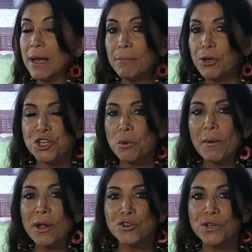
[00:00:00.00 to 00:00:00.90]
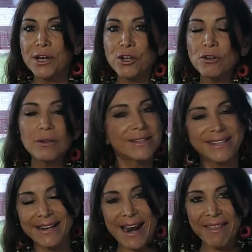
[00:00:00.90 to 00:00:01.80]
pero se vuelve a Rosario
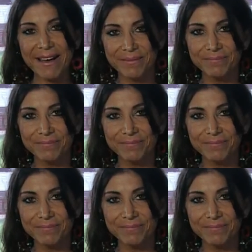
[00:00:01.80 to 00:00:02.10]
sin nada.